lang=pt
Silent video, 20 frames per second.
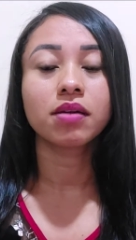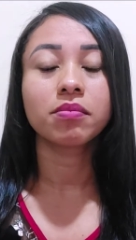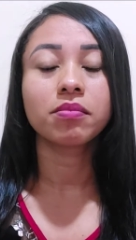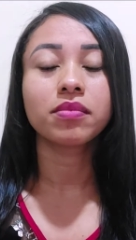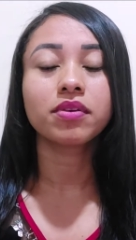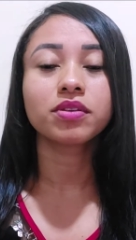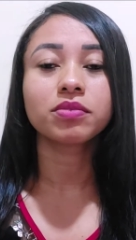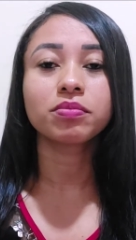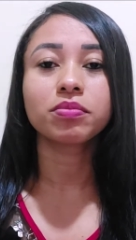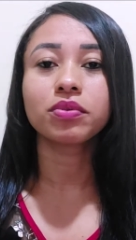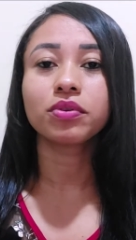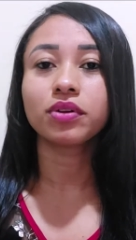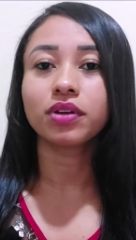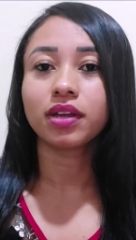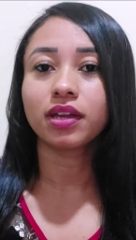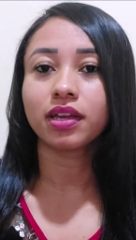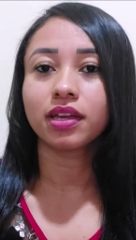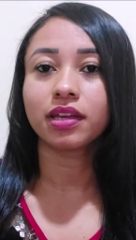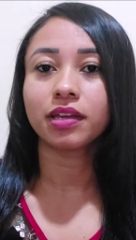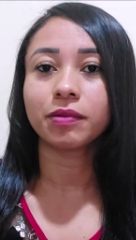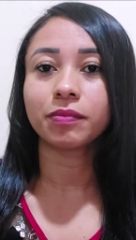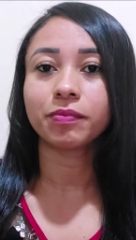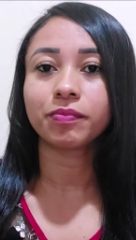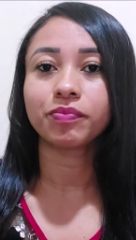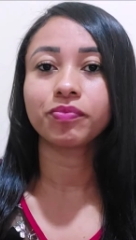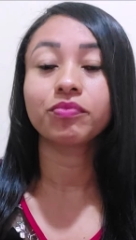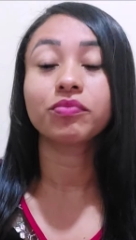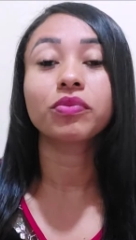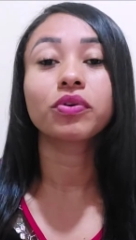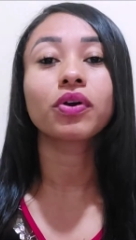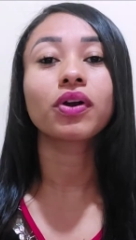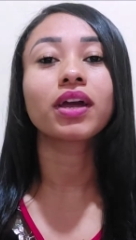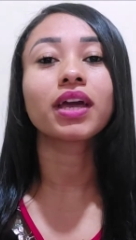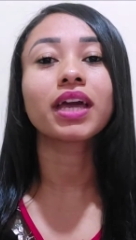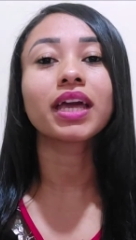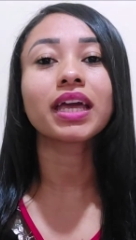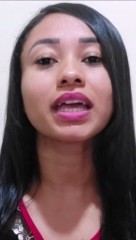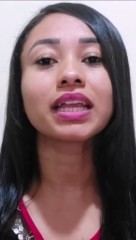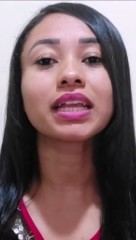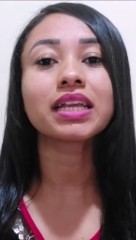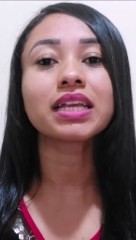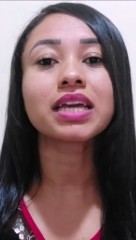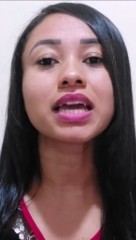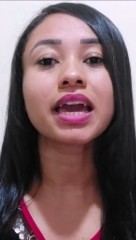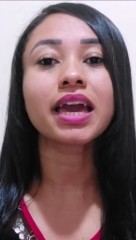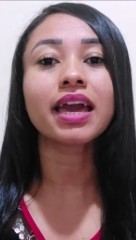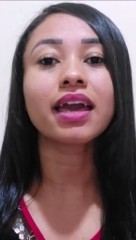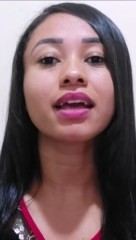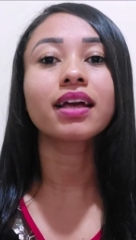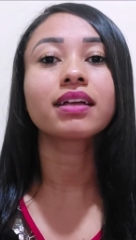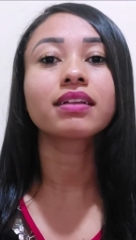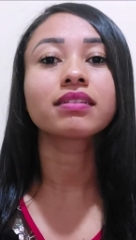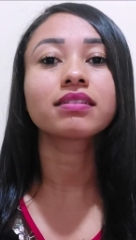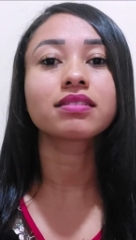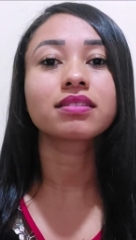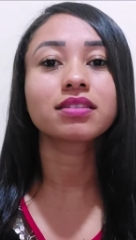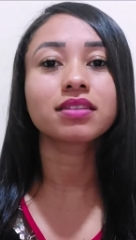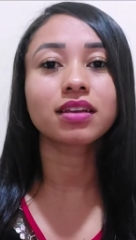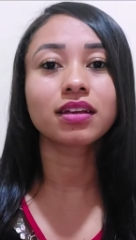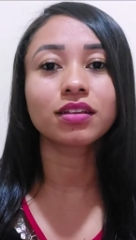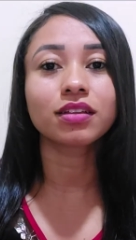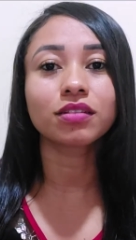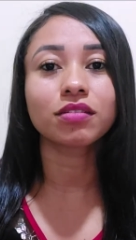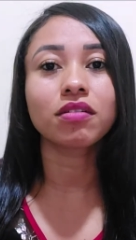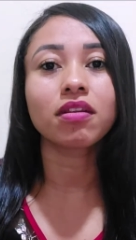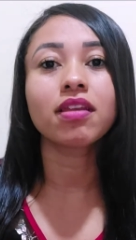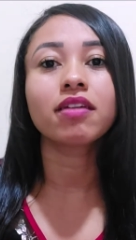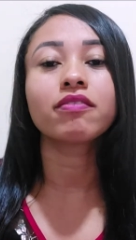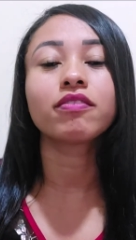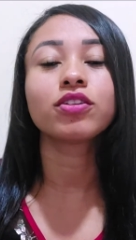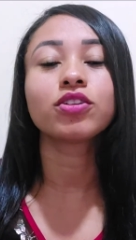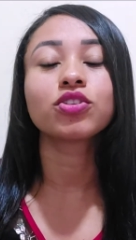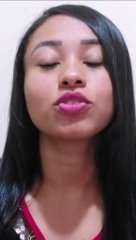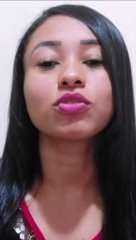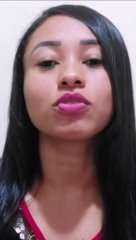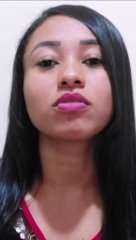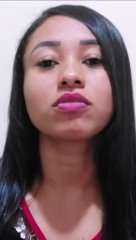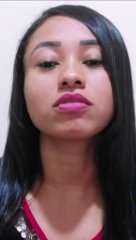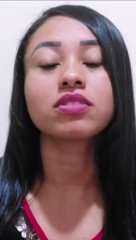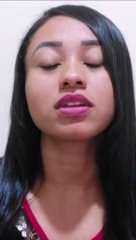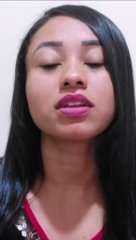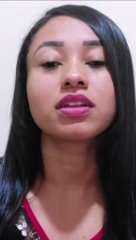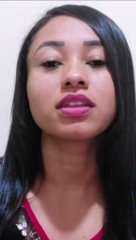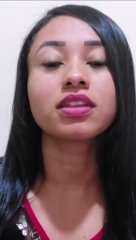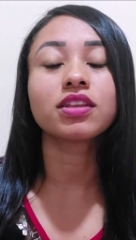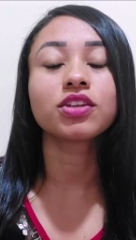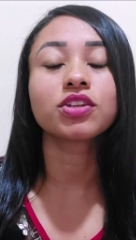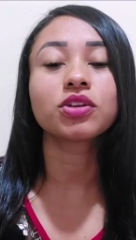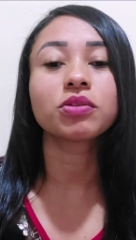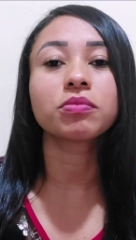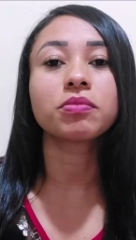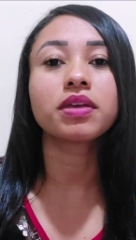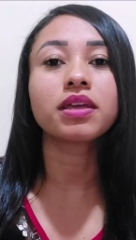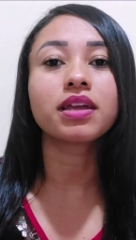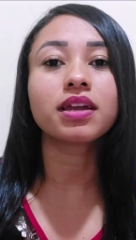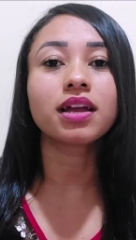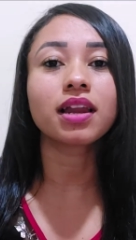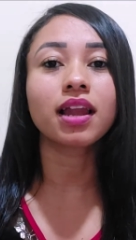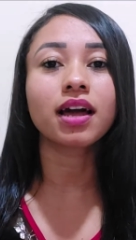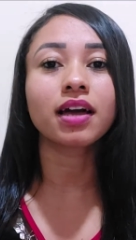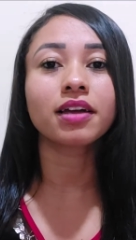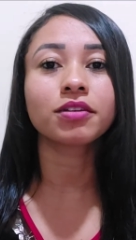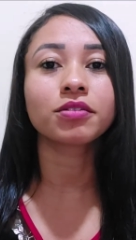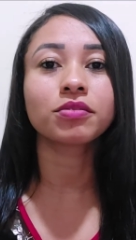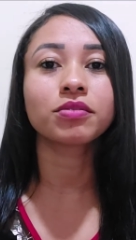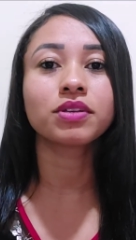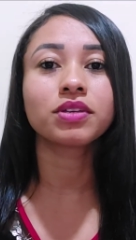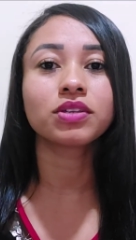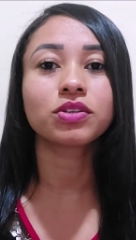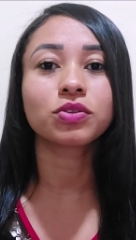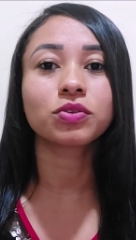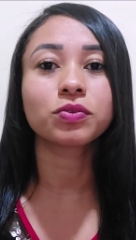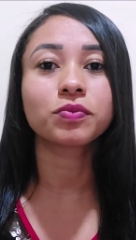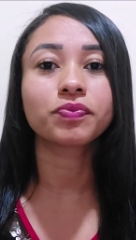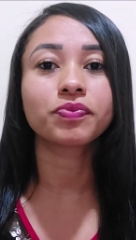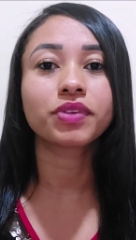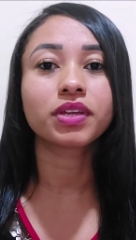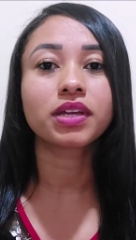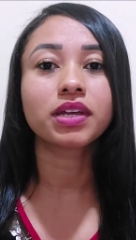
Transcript: Mas por quê? Porque ele é santa. Levítico 11 ele deixa bem claro isso.